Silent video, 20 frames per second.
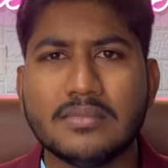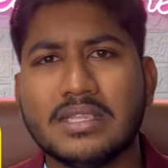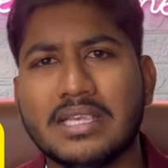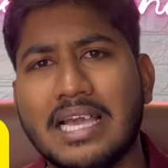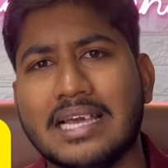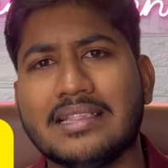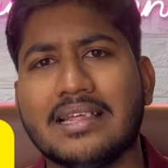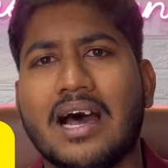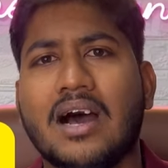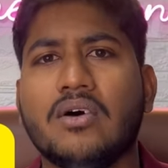
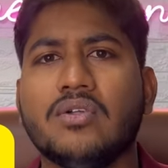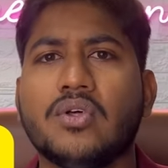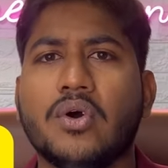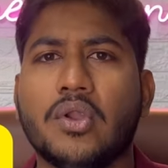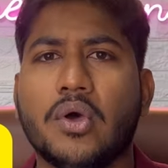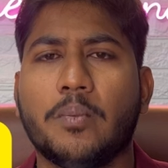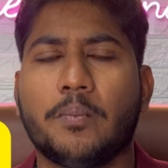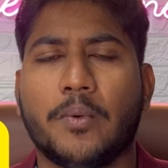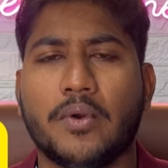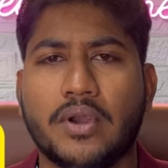ஏதாவது ஒரு
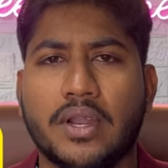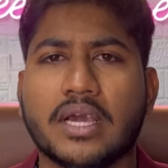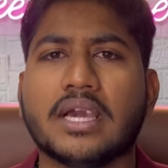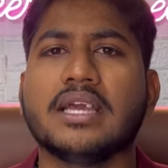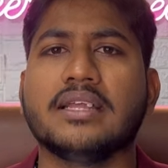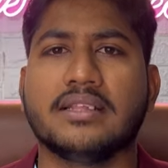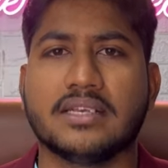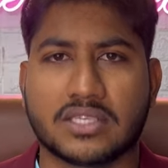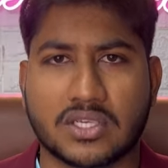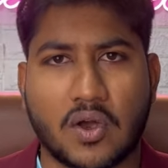பொண்ணுக்கு
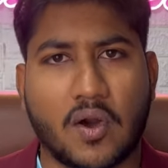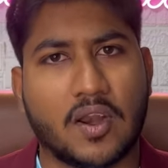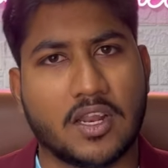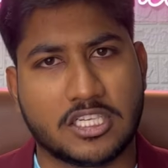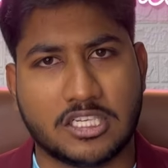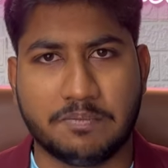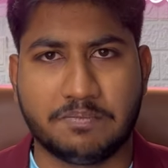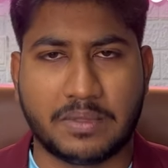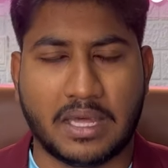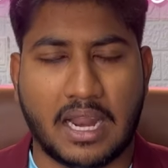இந்த
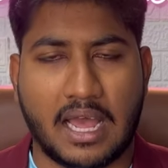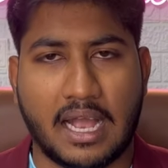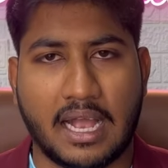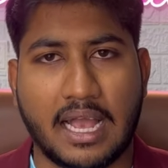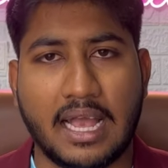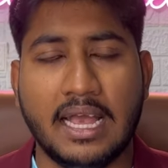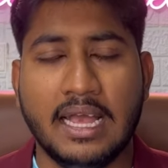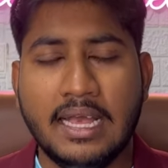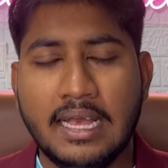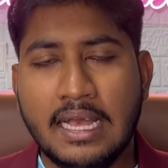ஸ்காலர்ஷிப் தராங்க
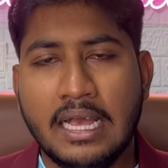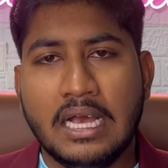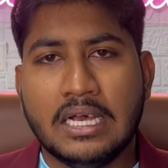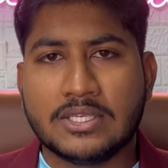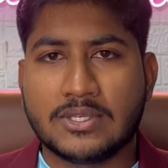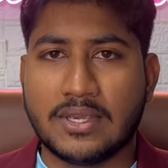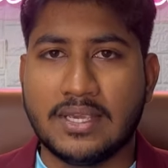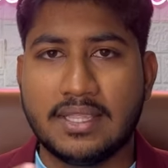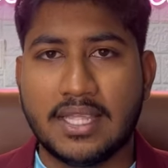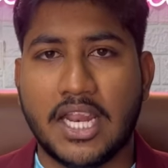ஸோ
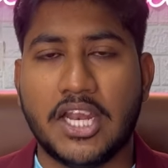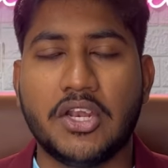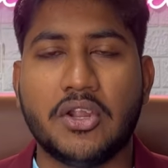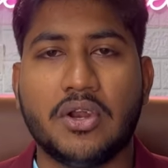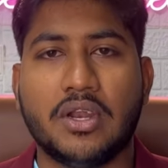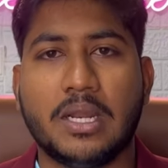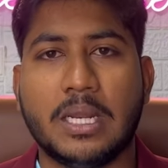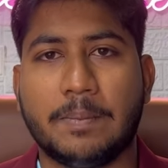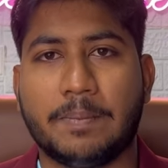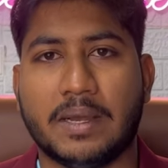இதில்
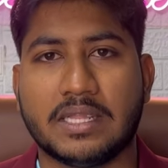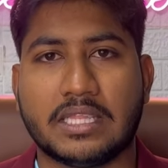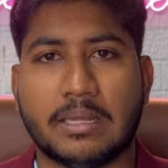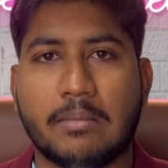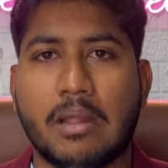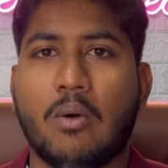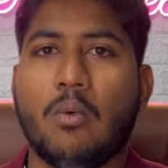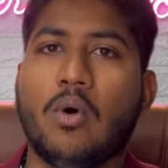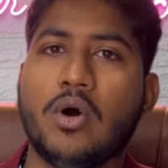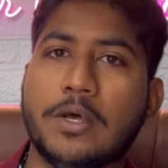இன்னொன்று பார்த்தோம்னா
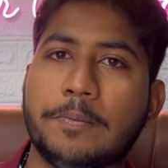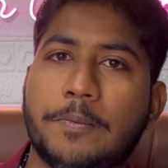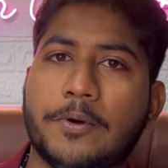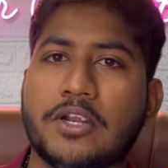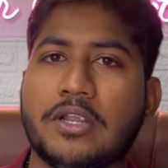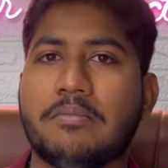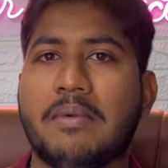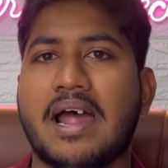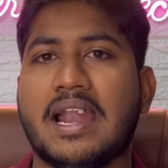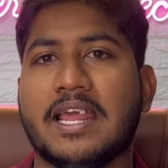ஒரு பொண்ணு
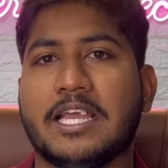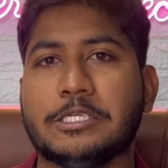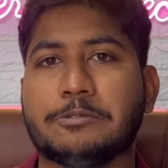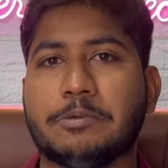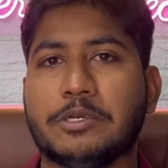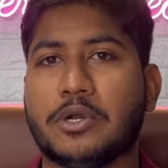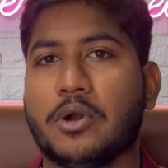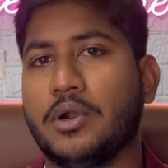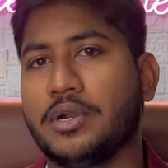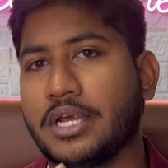
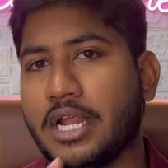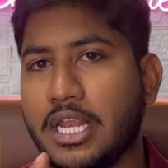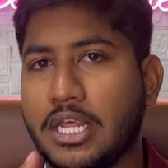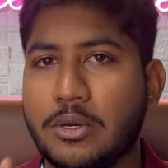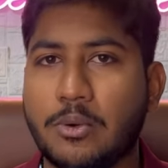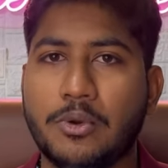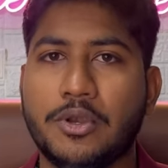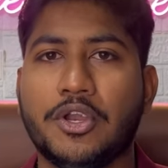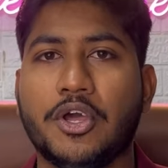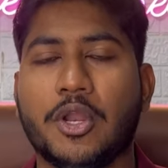மேனேஜ்மெண்ட் கோட்டாலையும்
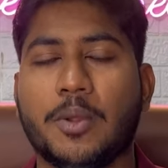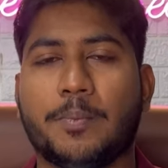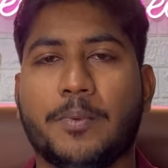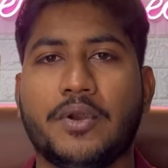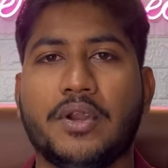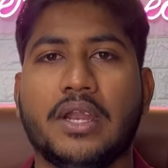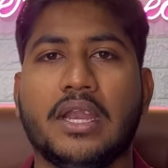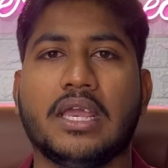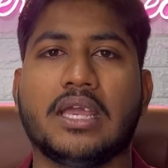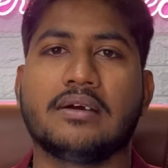இன்னொரு
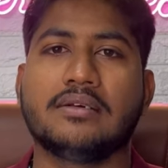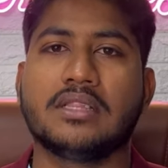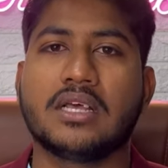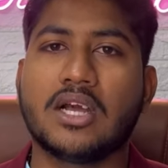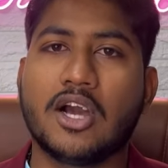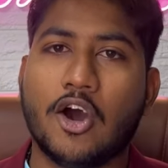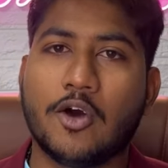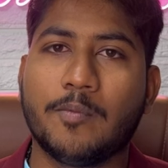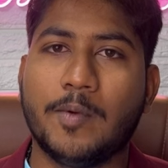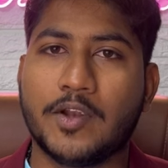பொண்ணு நீங்கள் வந்து
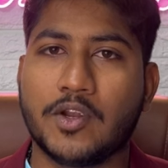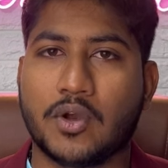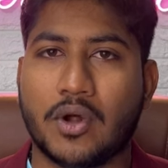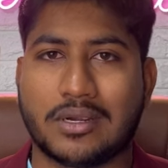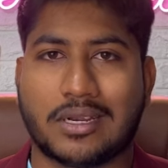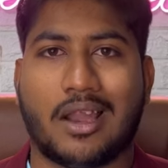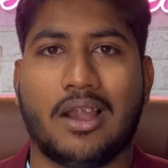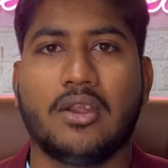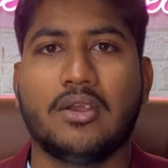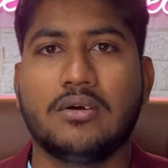கவர்மெண்ட்
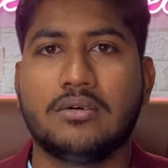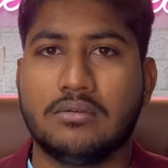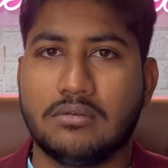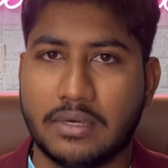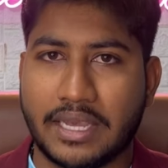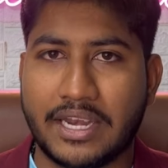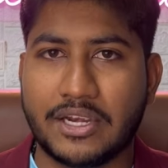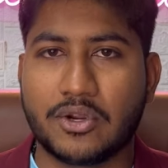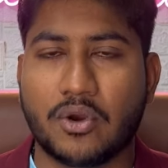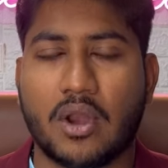கோட்டாலையும்
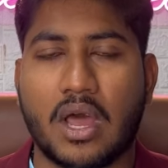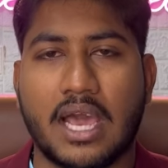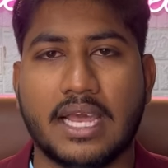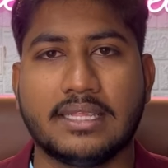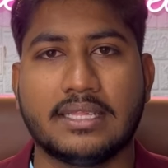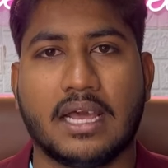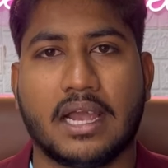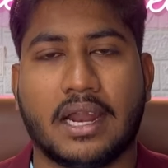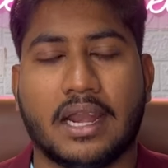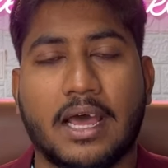என்ரோல்
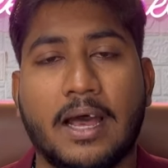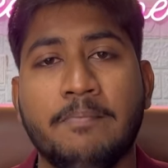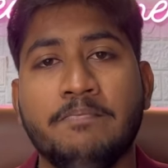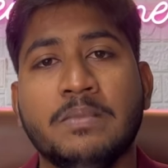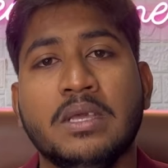ஆயிருந்தாங்கன்னா